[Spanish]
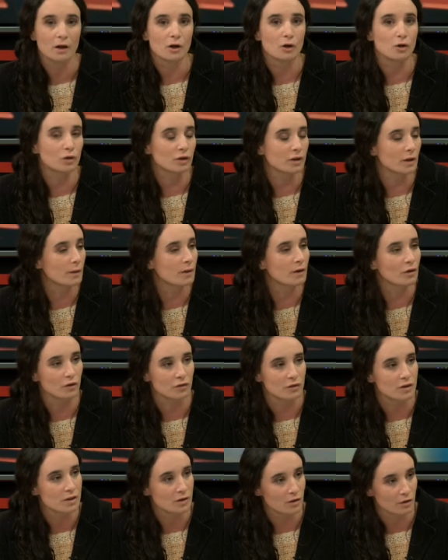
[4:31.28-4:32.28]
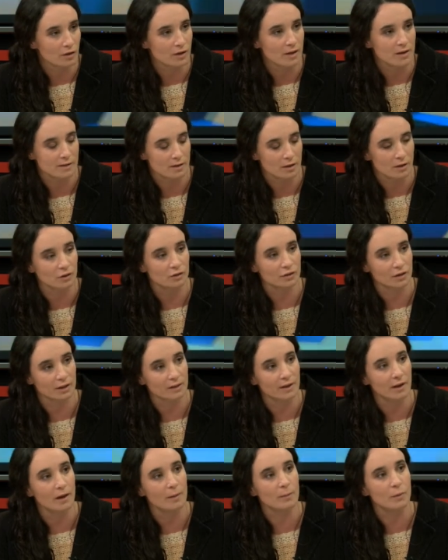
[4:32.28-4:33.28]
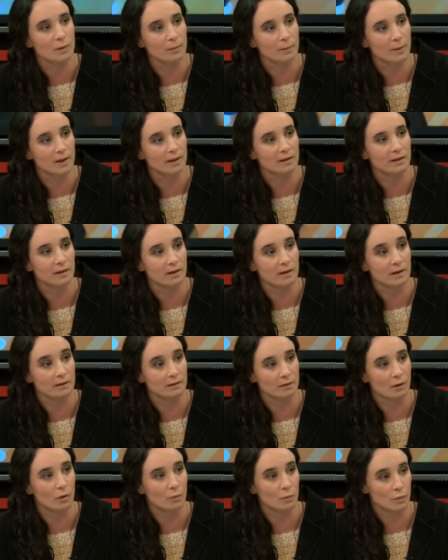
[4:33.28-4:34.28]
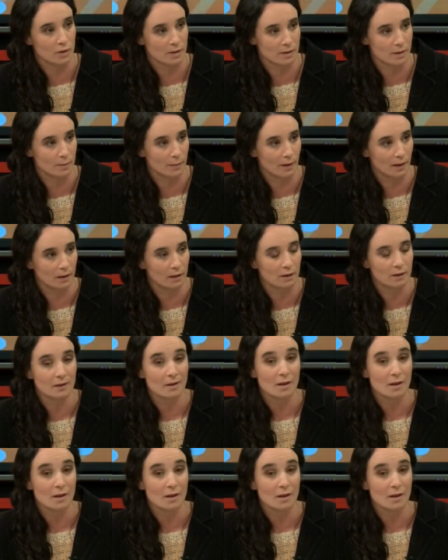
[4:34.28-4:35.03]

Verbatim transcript: no estaba en condiciones de ser contratada por parte del Estado municipal,